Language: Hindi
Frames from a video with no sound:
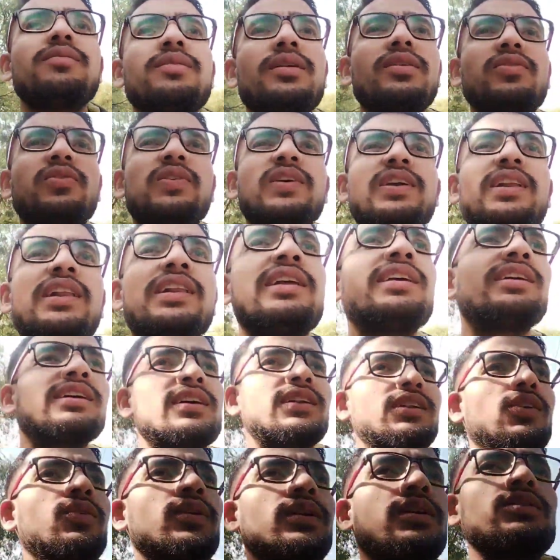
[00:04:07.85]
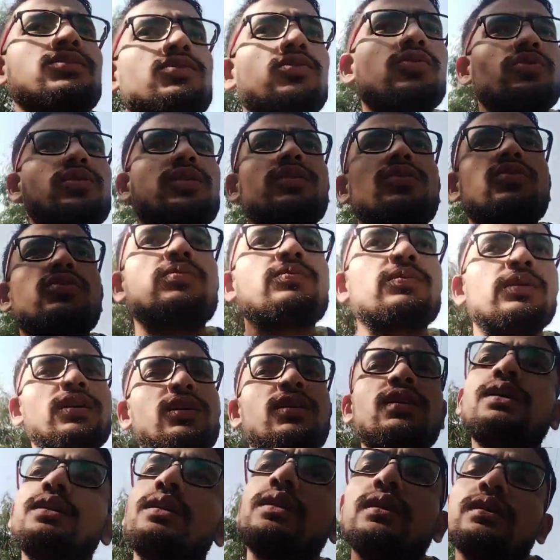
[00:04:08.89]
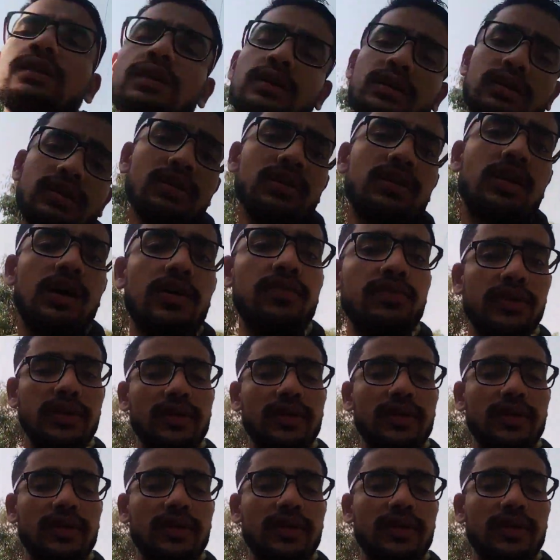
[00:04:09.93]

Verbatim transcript: फील नहीं कर रहा हूँ एक्चुअली उसमें काफ़ी दिनों